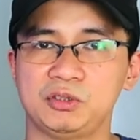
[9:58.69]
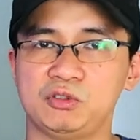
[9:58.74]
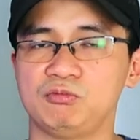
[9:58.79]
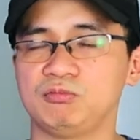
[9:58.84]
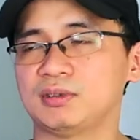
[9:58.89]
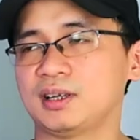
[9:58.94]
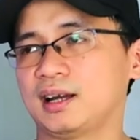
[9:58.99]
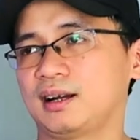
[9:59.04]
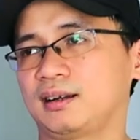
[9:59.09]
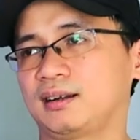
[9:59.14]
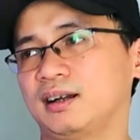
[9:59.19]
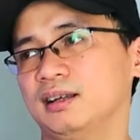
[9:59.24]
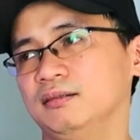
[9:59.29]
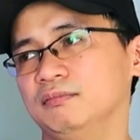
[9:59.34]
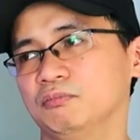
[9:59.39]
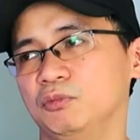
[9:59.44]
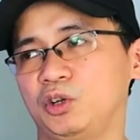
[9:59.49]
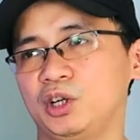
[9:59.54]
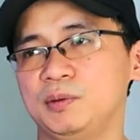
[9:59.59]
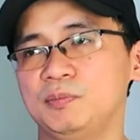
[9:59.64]
mà chúng ta
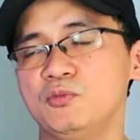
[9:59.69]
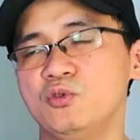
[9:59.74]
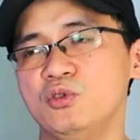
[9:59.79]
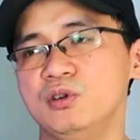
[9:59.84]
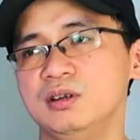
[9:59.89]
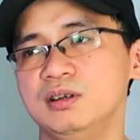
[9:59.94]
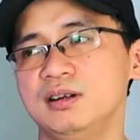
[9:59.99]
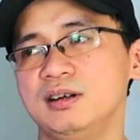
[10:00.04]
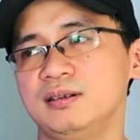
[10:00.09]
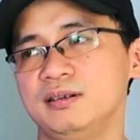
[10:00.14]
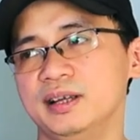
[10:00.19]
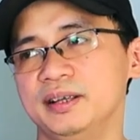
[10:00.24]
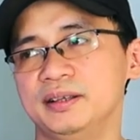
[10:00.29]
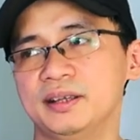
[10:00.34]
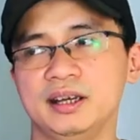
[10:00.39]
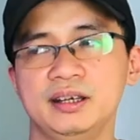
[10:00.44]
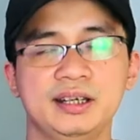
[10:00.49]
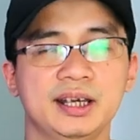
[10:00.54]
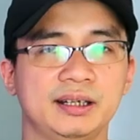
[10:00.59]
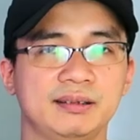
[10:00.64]
cần một cái mùi hương
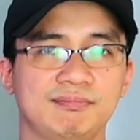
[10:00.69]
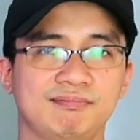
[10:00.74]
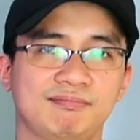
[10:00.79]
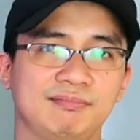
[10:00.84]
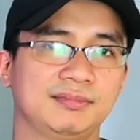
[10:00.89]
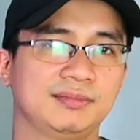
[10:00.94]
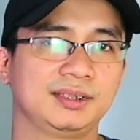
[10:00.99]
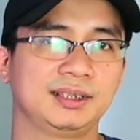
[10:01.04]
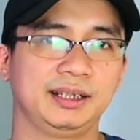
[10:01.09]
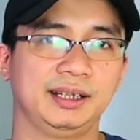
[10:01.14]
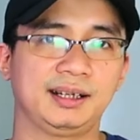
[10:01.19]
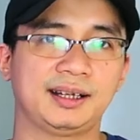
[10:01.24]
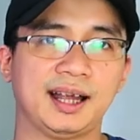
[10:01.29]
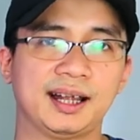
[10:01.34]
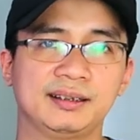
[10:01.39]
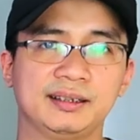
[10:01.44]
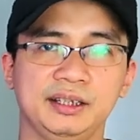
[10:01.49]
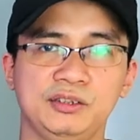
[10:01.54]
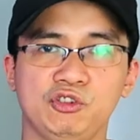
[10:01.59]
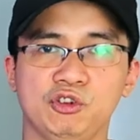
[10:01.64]
để thể hiện cái
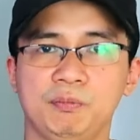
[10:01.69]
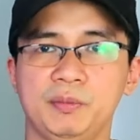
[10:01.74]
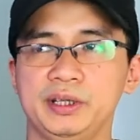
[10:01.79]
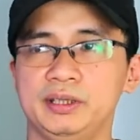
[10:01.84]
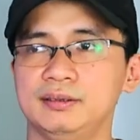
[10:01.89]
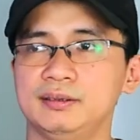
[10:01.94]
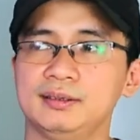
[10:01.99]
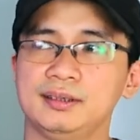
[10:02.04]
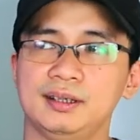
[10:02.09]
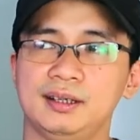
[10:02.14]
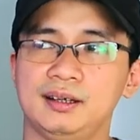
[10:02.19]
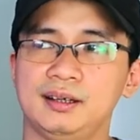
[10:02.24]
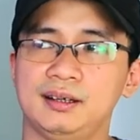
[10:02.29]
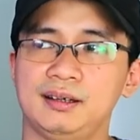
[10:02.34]
cá tính của mình